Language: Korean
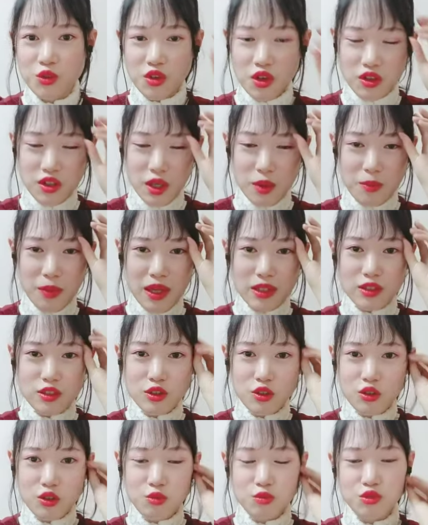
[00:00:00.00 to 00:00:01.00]
네티에
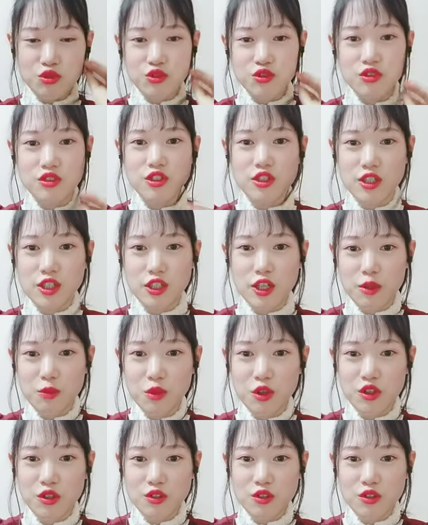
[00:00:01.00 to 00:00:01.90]
빠지셨던 분들이라면